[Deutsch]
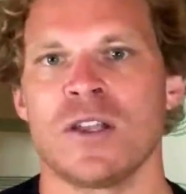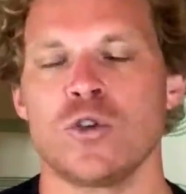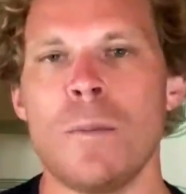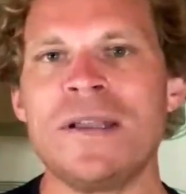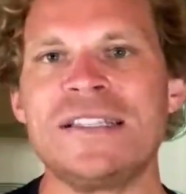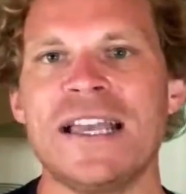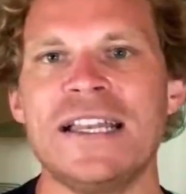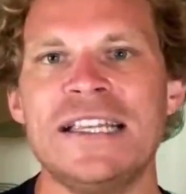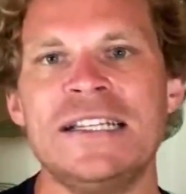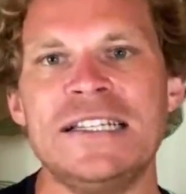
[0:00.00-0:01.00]
so ein
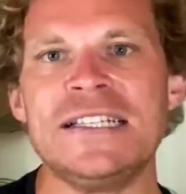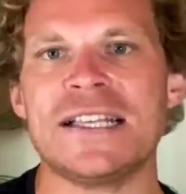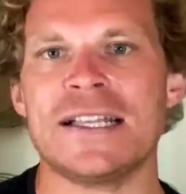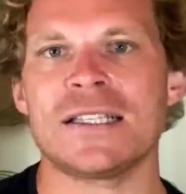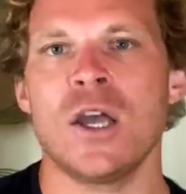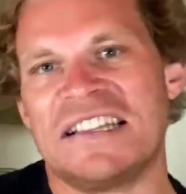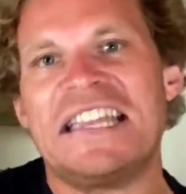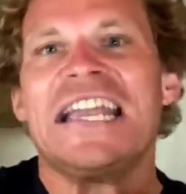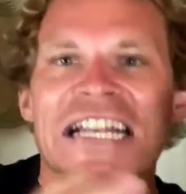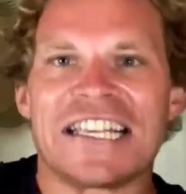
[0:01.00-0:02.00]
bisschen in dieses
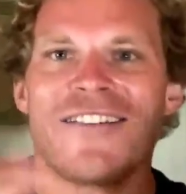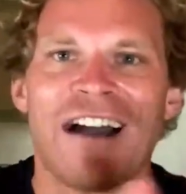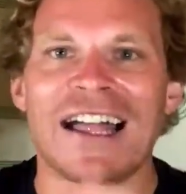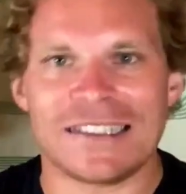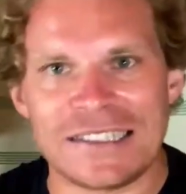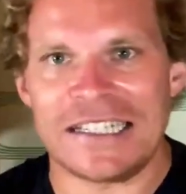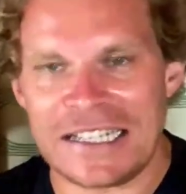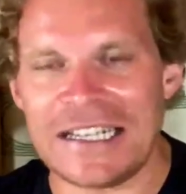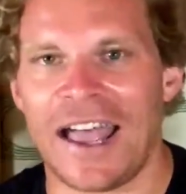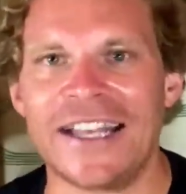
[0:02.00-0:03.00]
tägliche
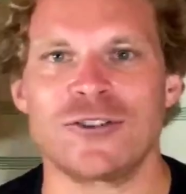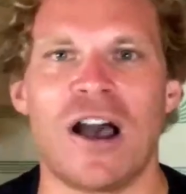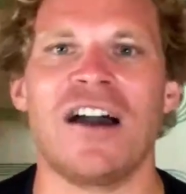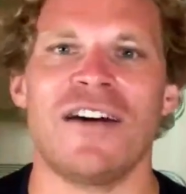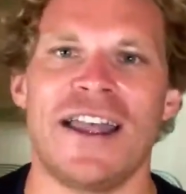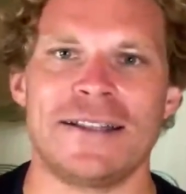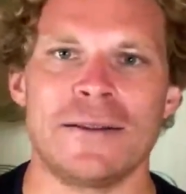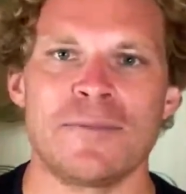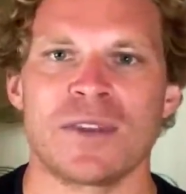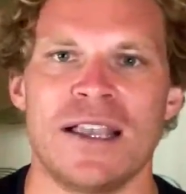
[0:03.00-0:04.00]
Wahnsinn
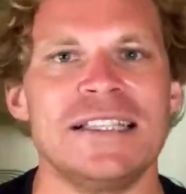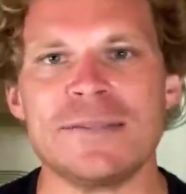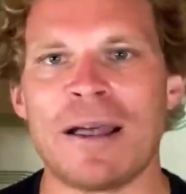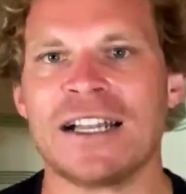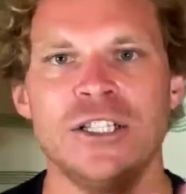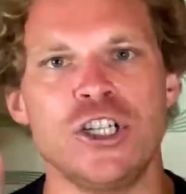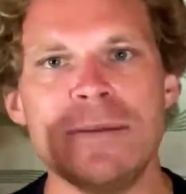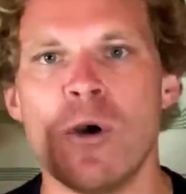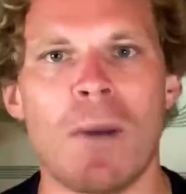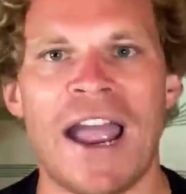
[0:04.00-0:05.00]
hineinzuarbeiten. Es ist praktisch
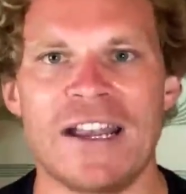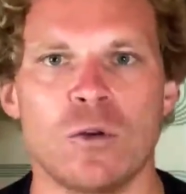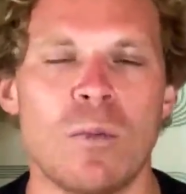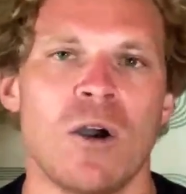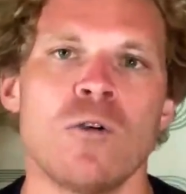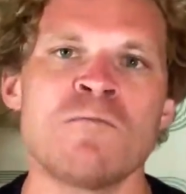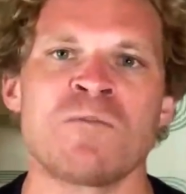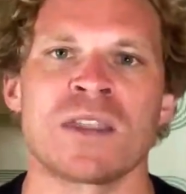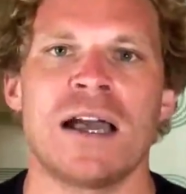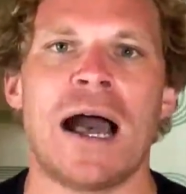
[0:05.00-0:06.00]
immer um einen
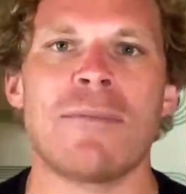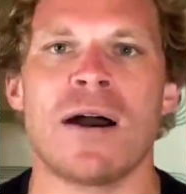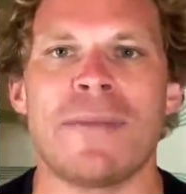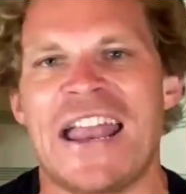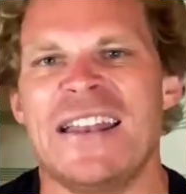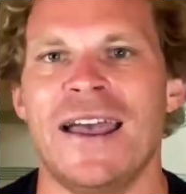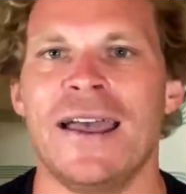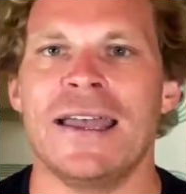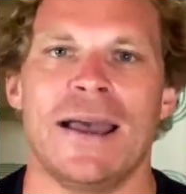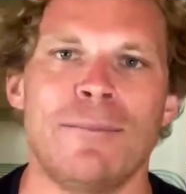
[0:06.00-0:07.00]
herum, aber am
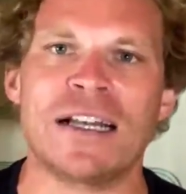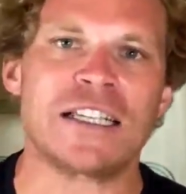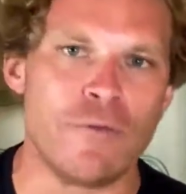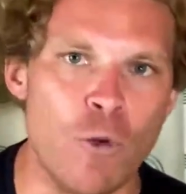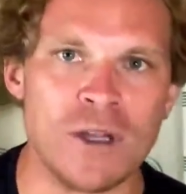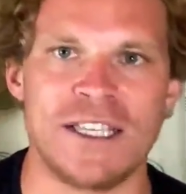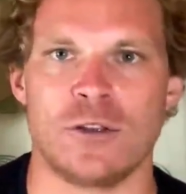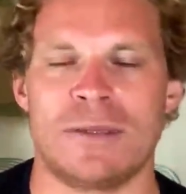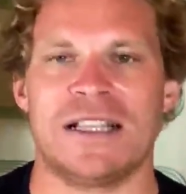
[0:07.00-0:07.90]
Ende, man gewöhnt sich so ein